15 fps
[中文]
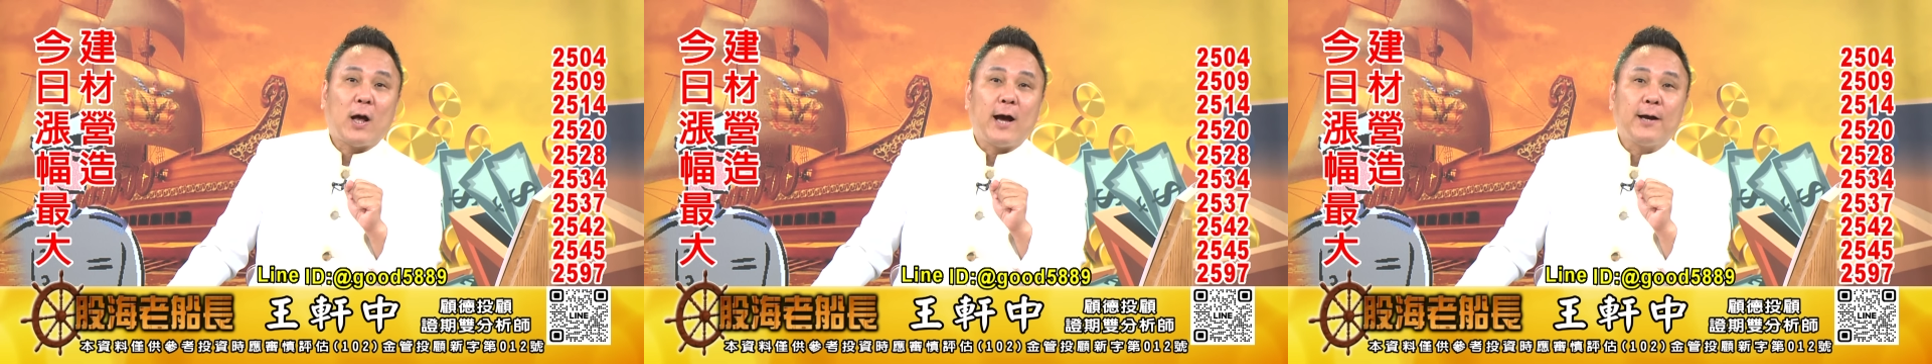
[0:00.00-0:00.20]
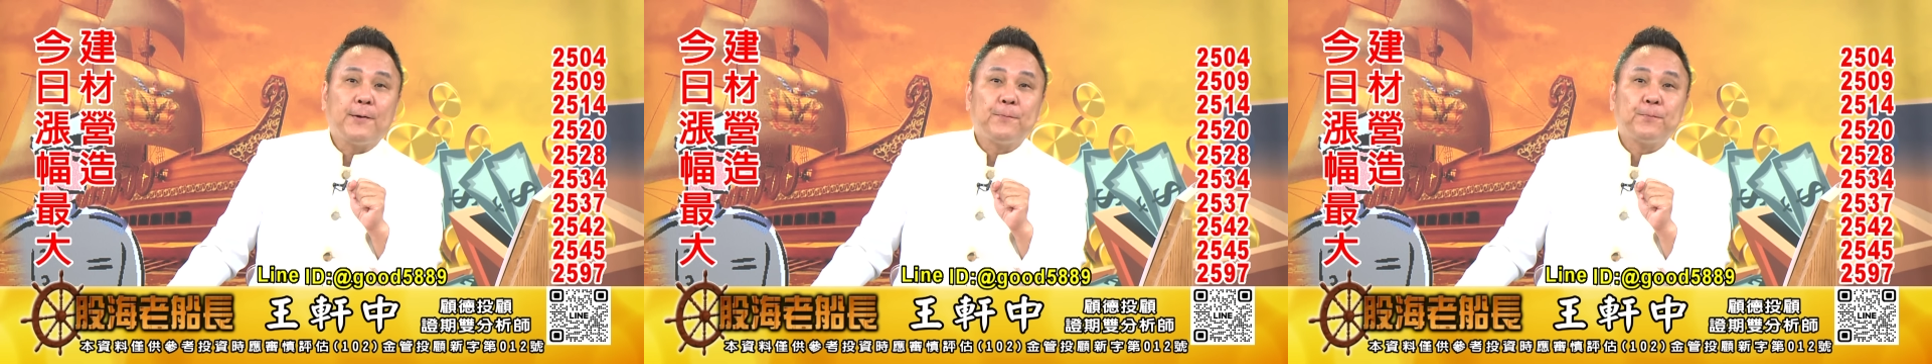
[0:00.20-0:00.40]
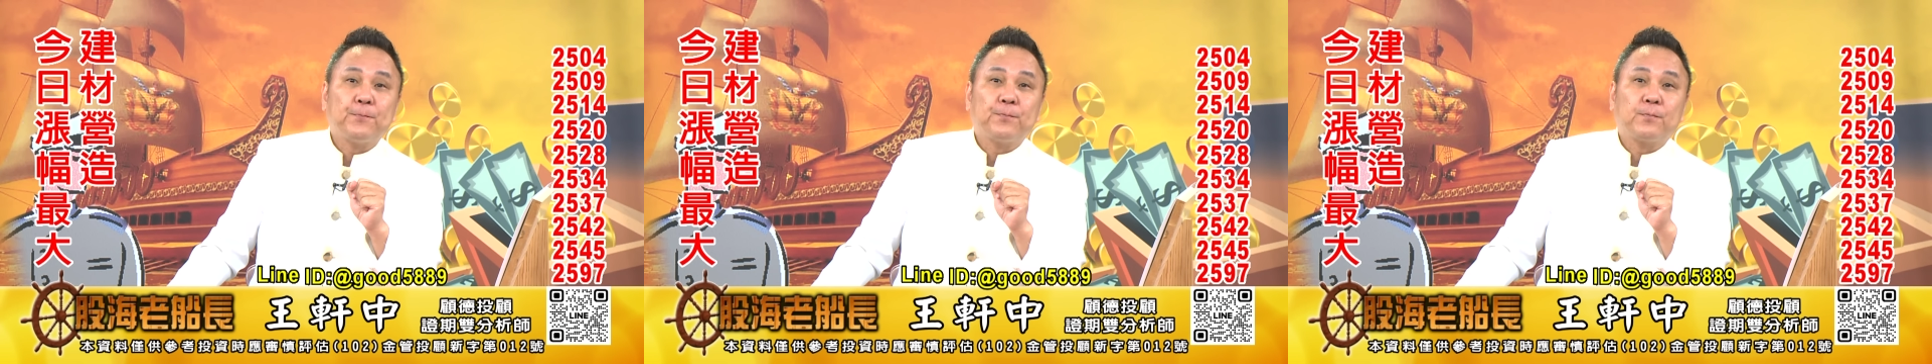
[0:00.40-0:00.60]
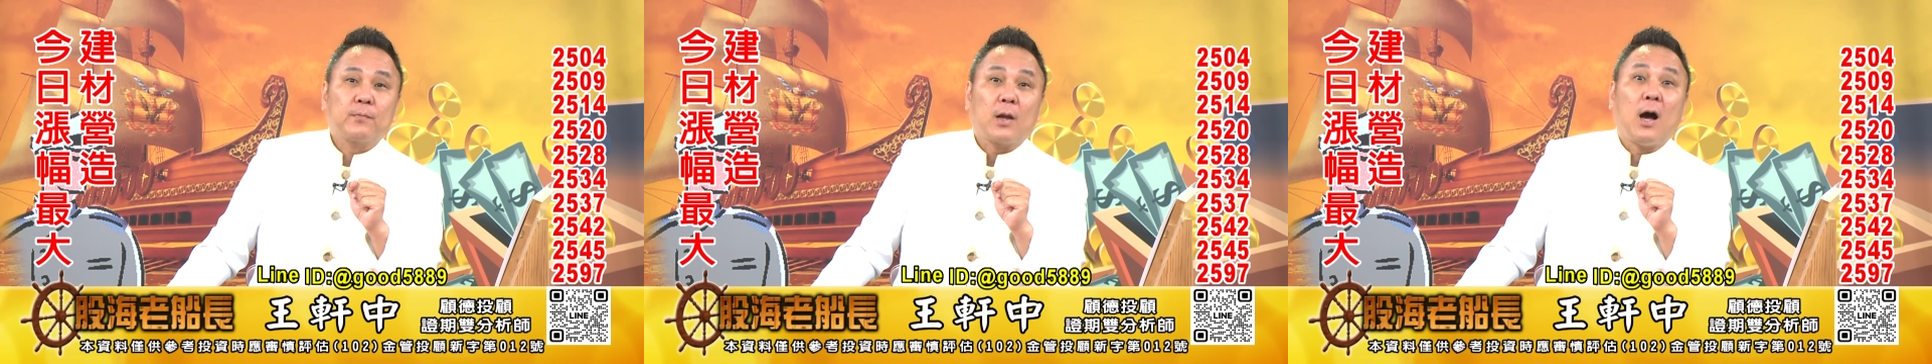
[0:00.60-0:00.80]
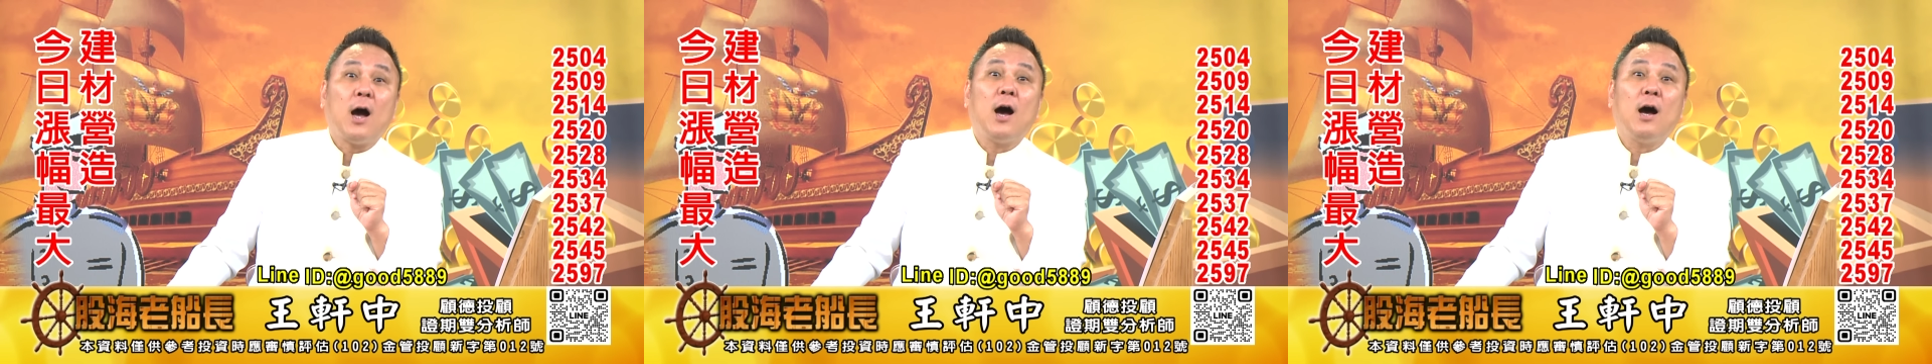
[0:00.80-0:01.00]
来
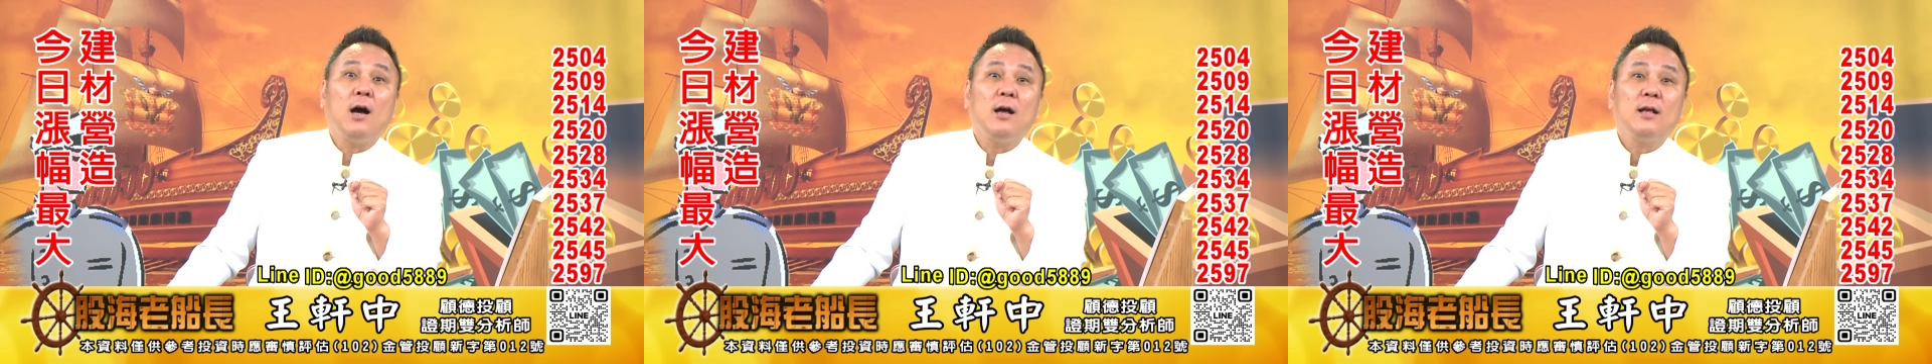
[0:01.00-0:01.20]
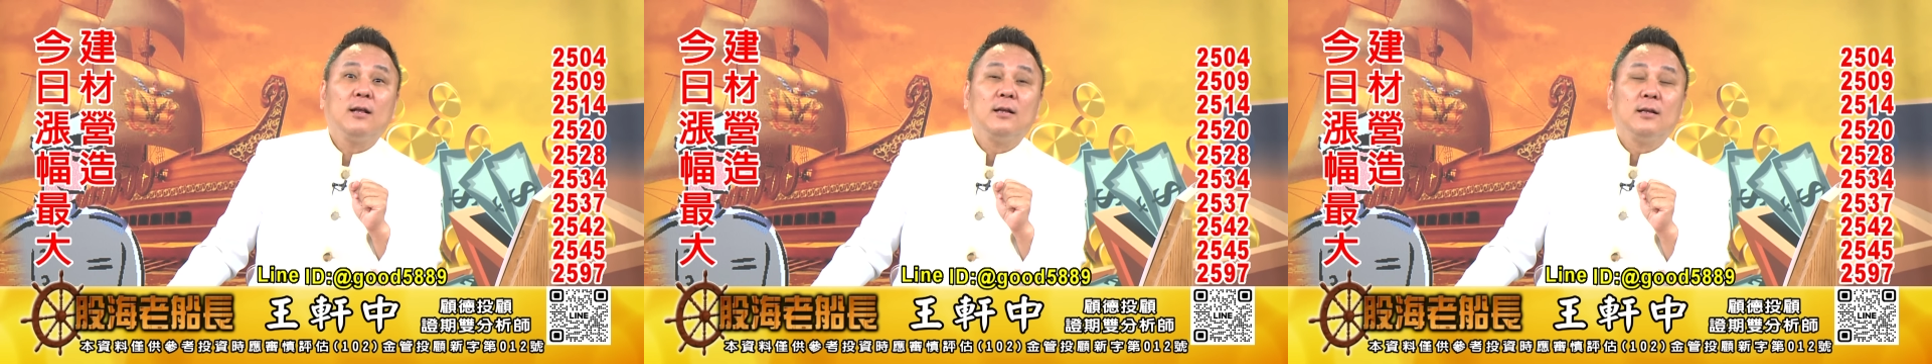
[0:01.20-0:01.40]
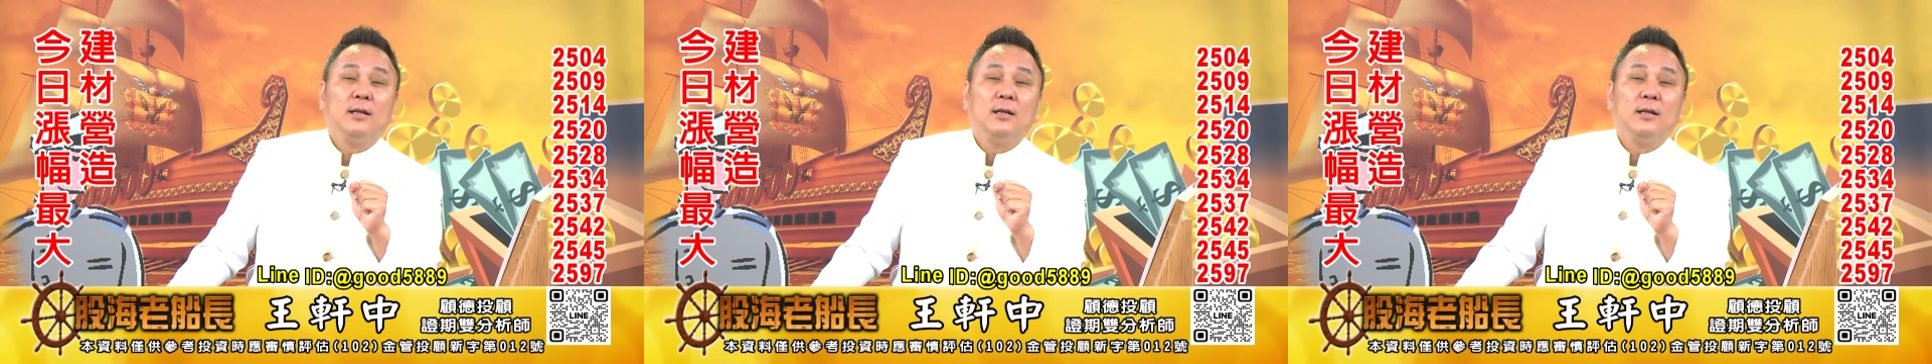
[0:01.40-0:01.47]
啊，